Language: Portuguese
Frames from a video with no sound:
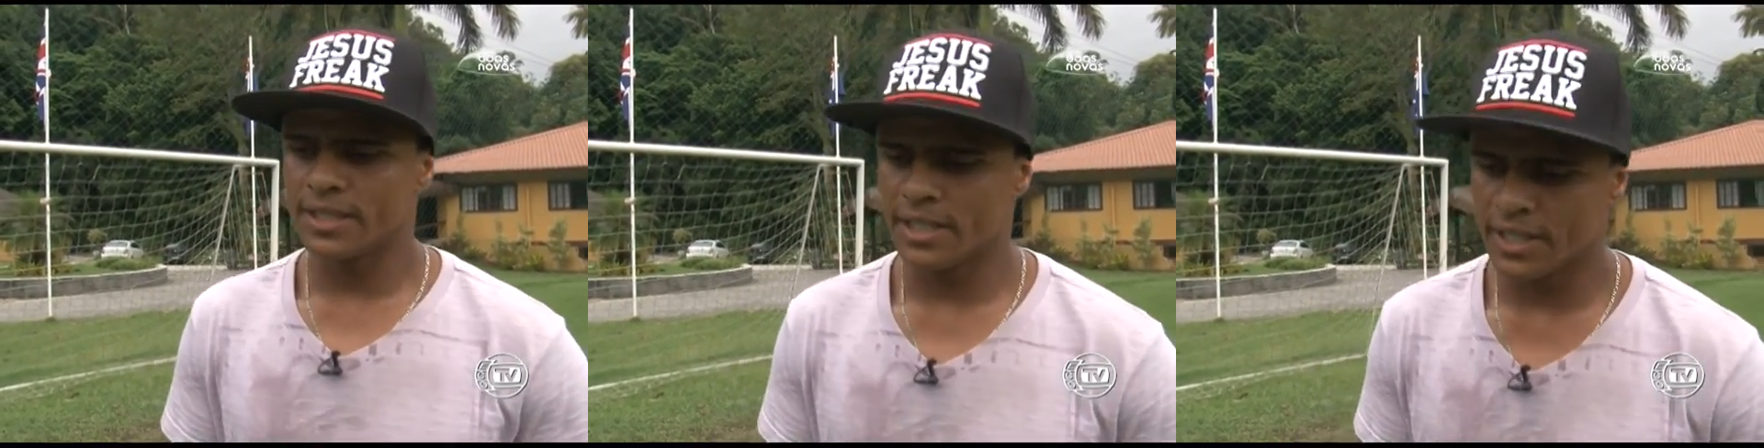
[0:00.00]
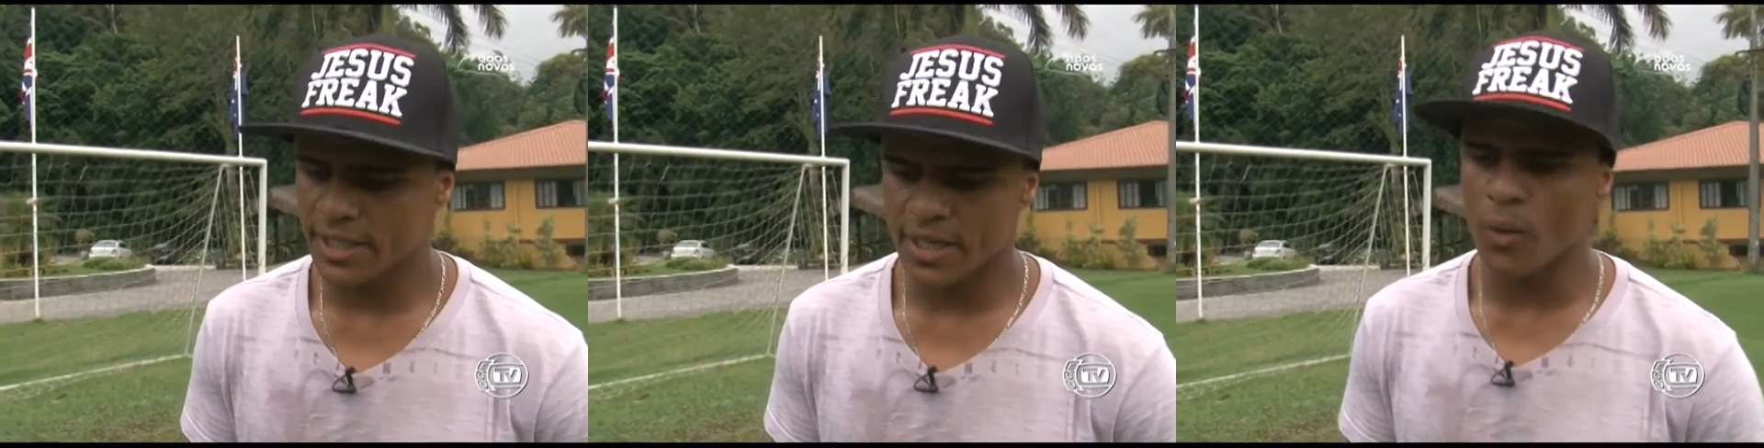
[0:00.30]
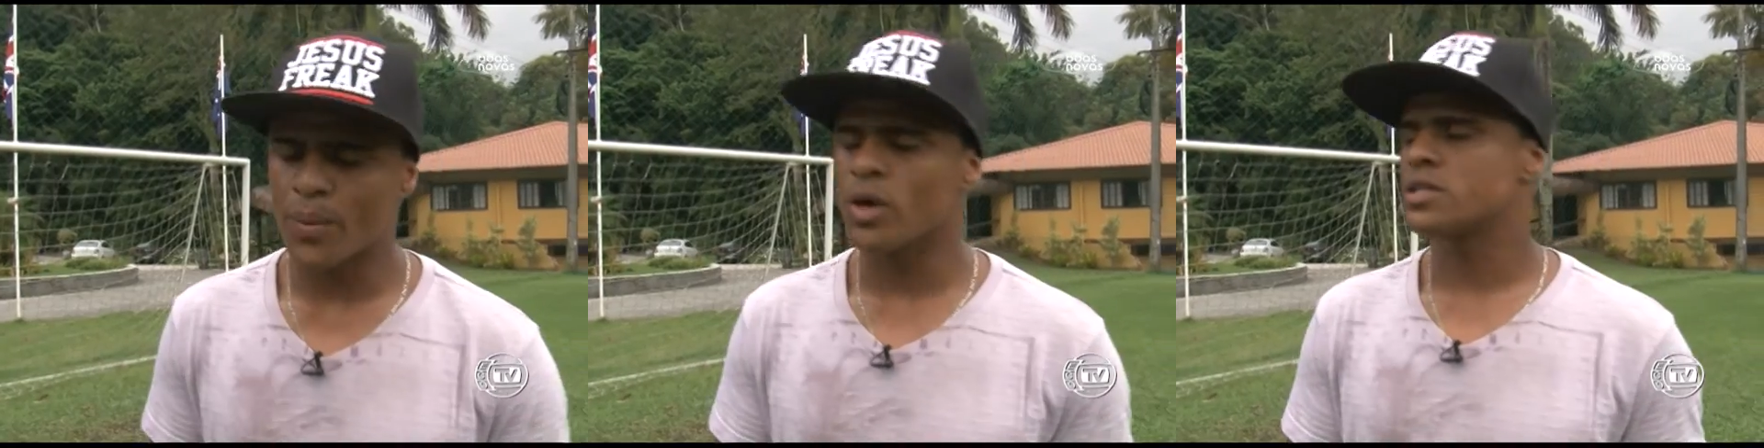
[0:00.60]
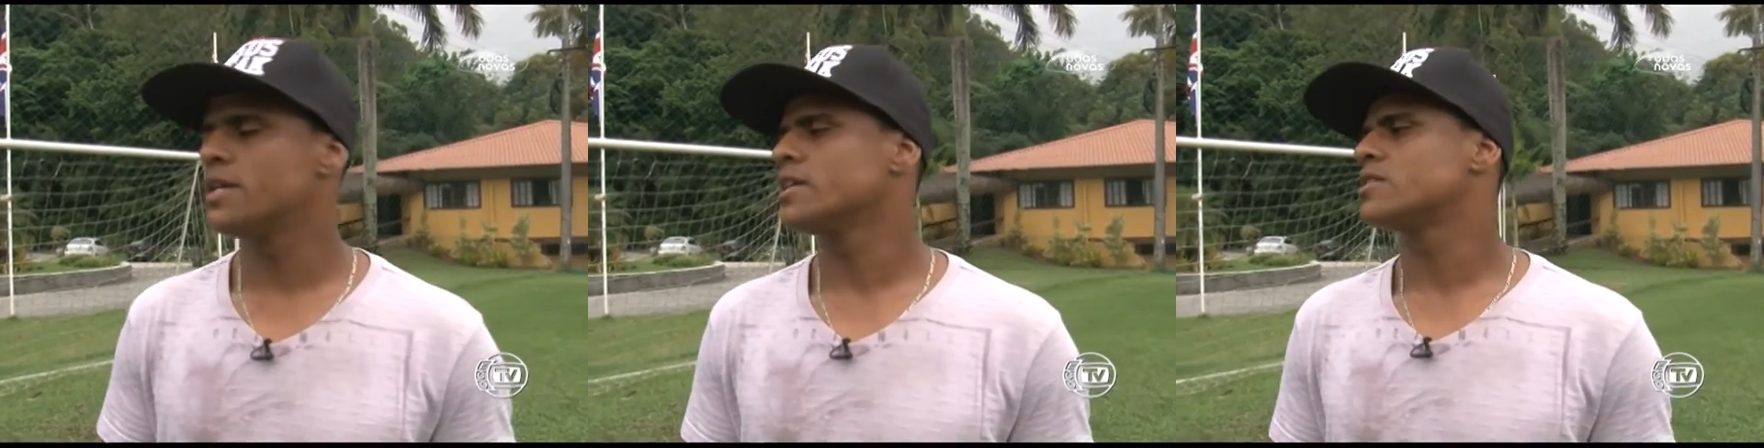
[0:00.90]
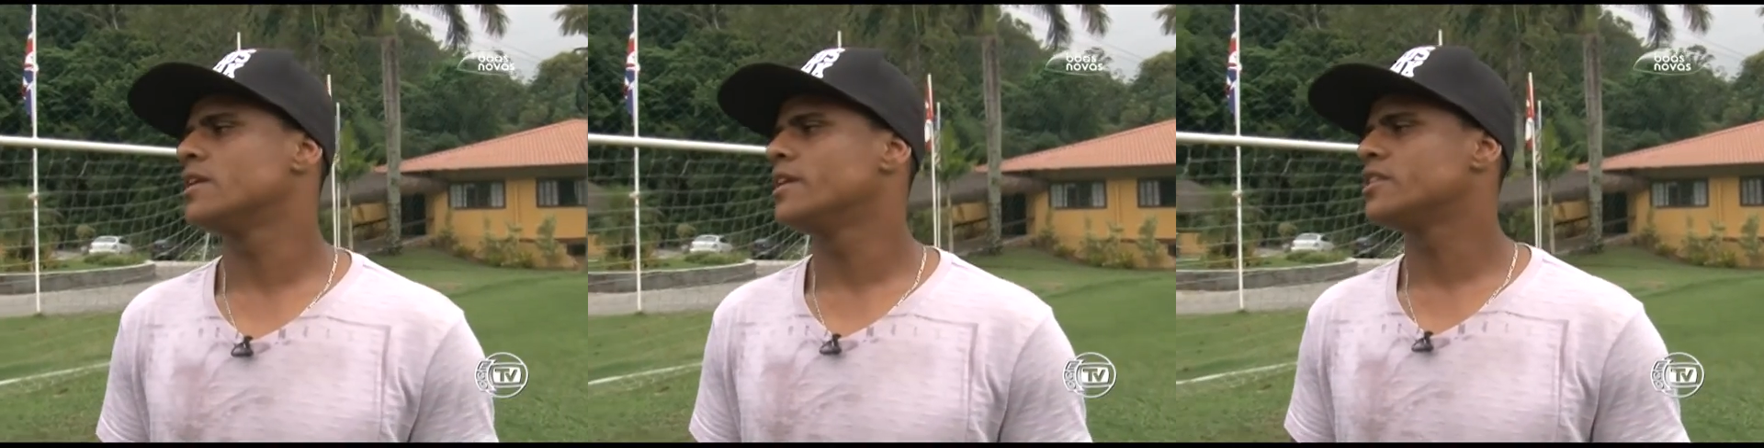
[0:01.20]
E é um
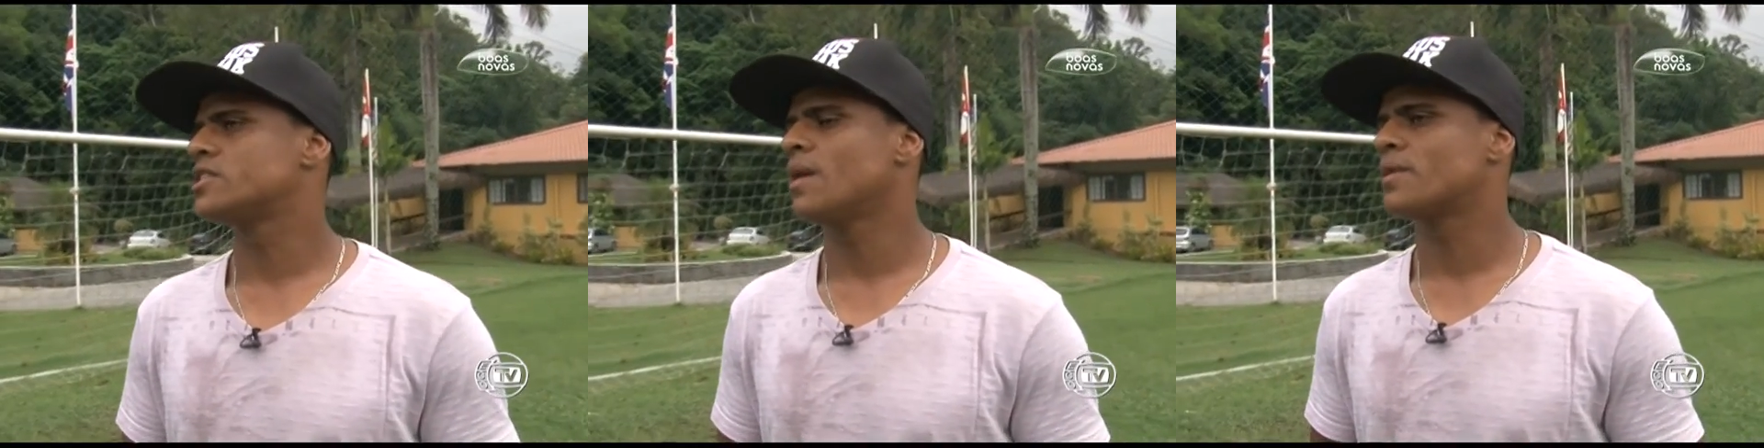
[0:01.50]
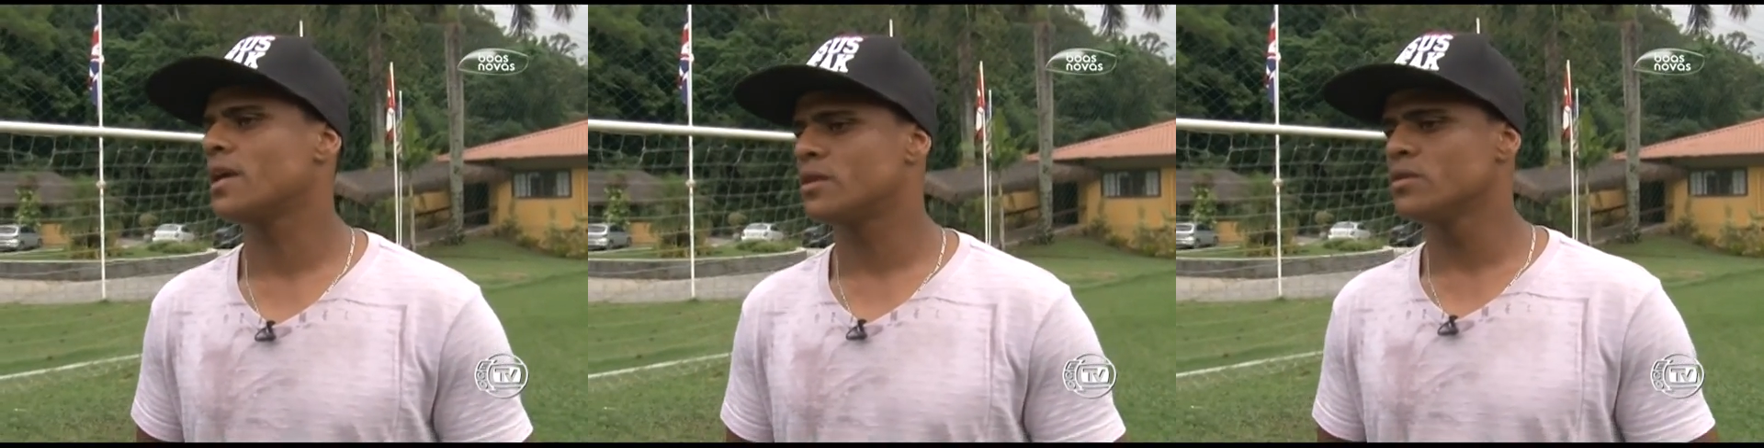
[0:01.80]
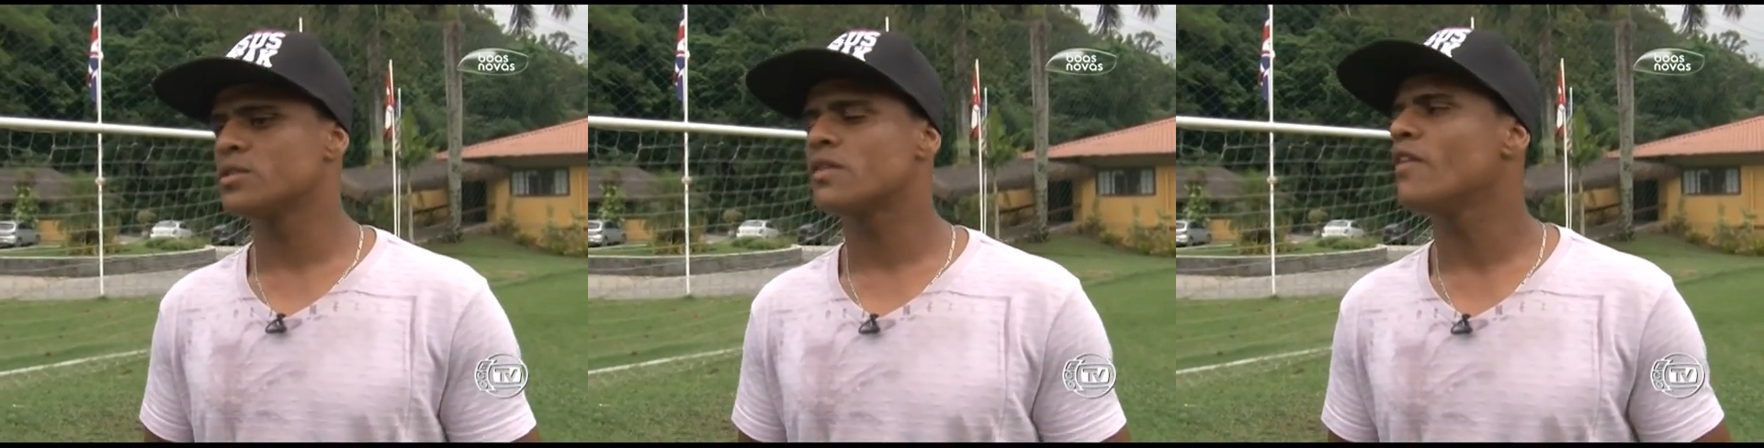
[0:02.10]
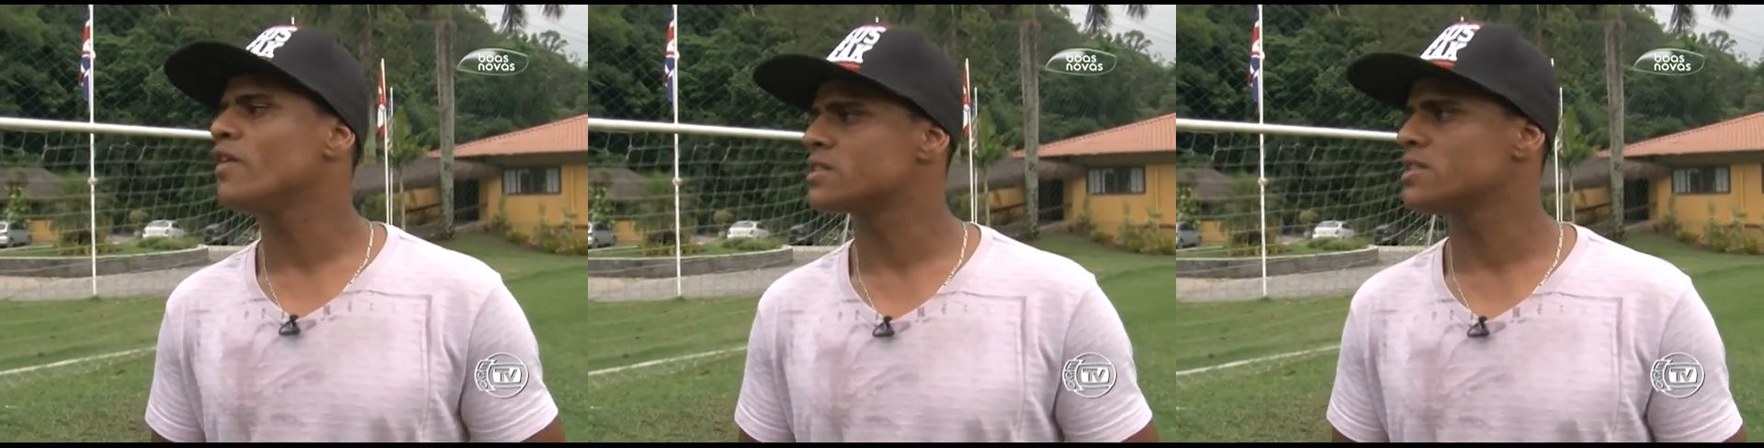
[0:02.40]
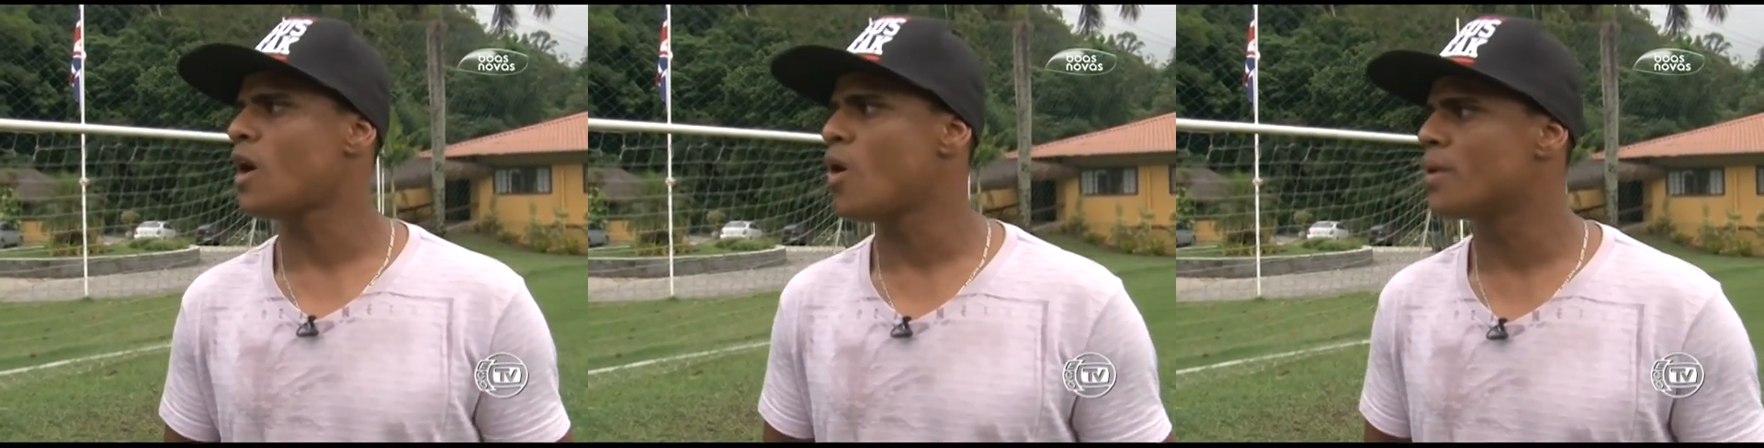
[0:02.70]
processo, é, a gente sabe que é Deus que vai
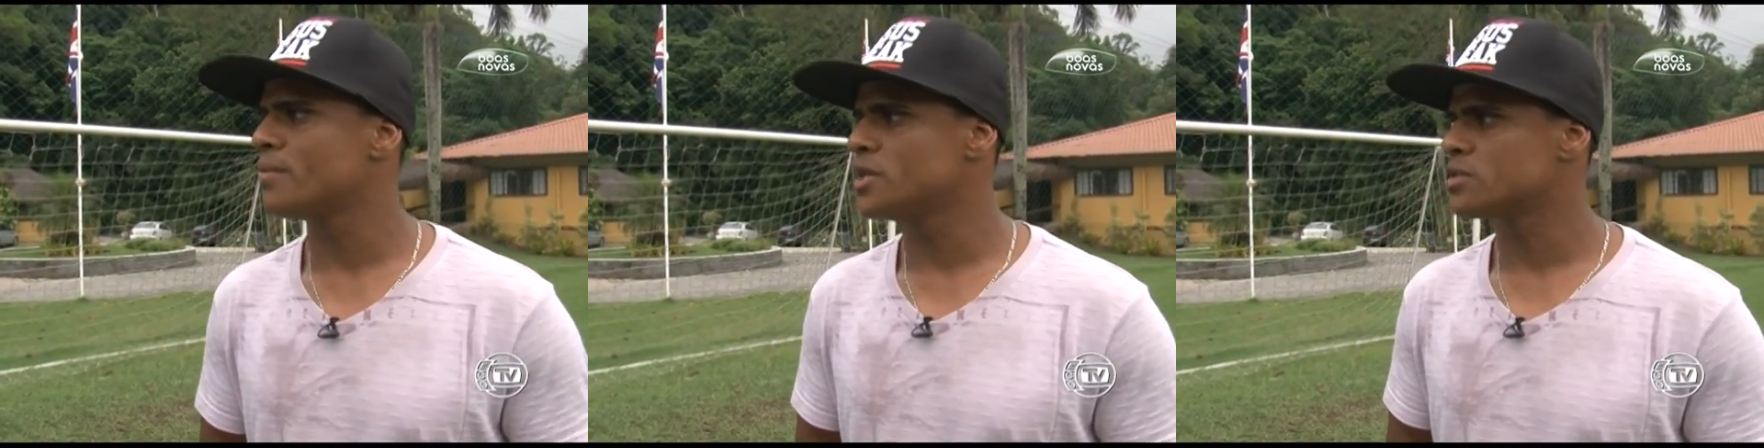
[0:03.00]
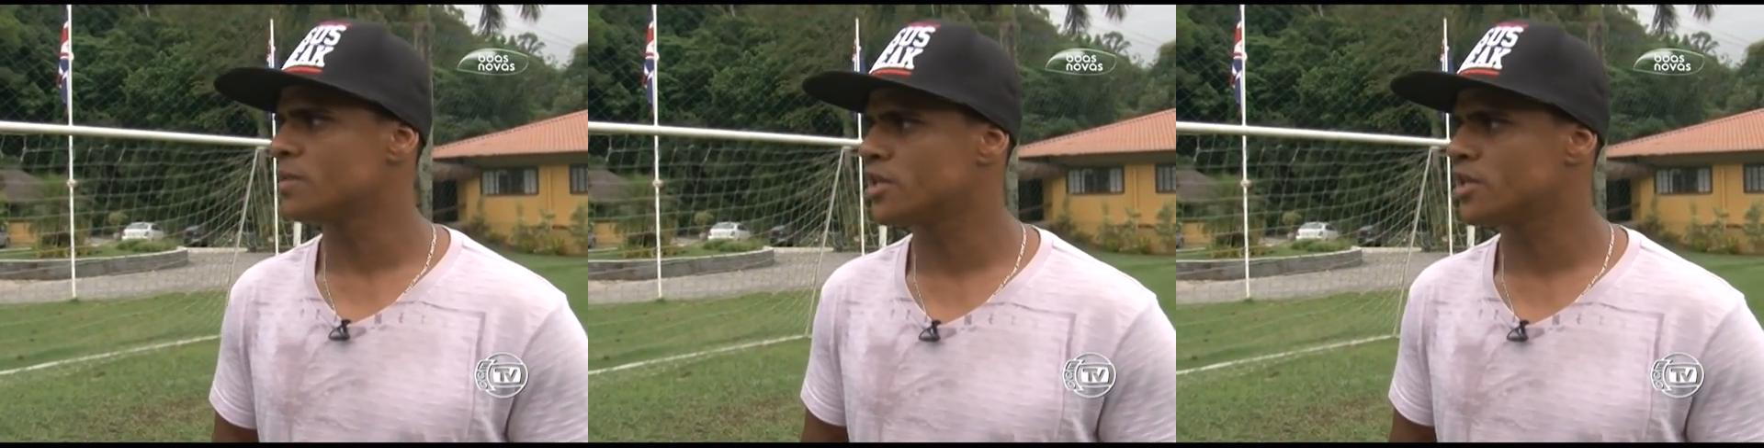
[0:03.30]
fazendo a obra mesmo,